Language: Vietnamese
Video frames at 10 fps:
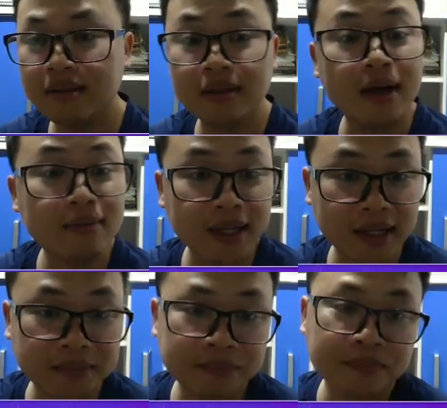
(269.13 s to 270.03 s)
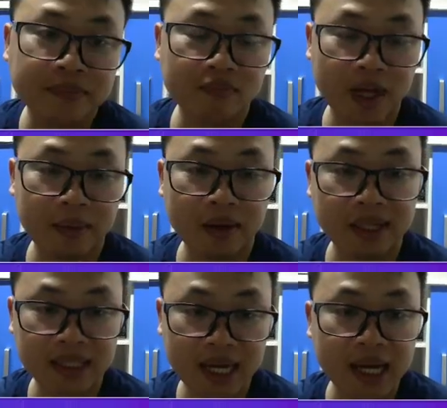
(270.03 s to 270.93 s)
rừng thông đấy mà bạn
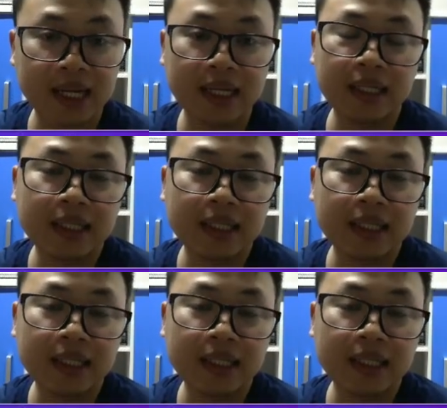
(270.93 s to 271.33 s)
bắn ra